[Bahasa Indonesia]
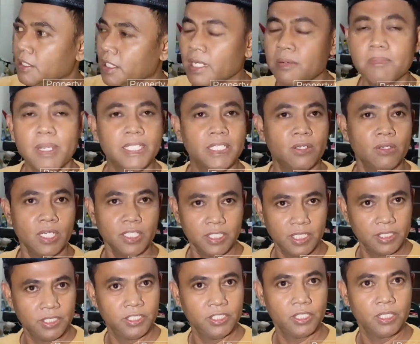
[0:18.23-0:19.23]
kan banyak orang
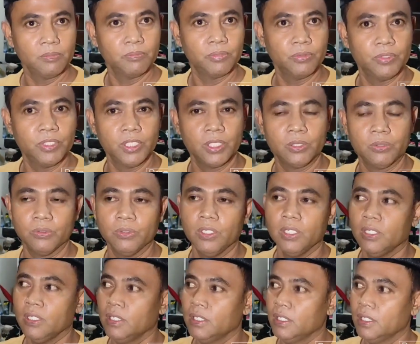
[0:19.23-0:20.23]
yang nyinyirin Puji itu
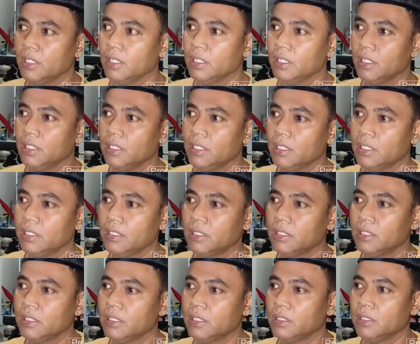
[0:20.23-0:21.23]
uh,
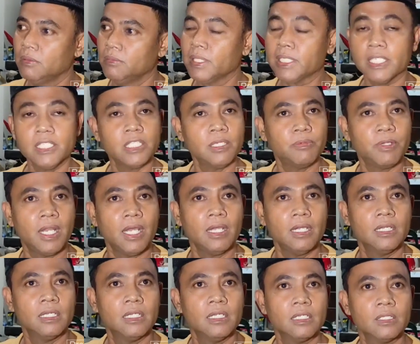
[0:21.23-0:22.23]
makanya saya
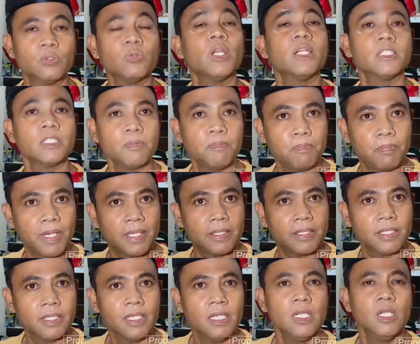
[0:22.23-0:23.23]
bilang kurang tepat.
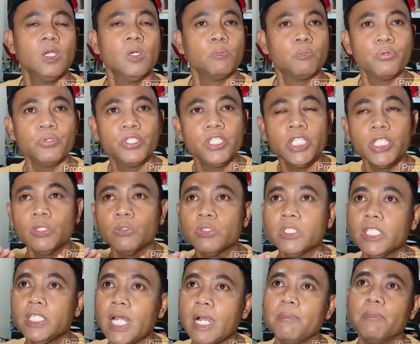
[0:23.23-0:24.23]
Puji
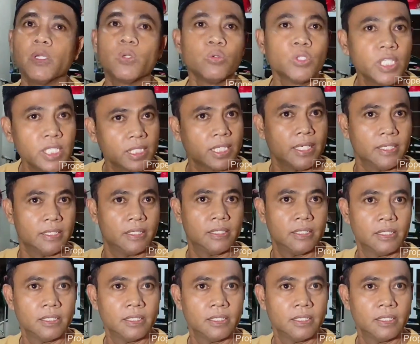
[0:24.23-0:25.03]
itu tidak merugikan.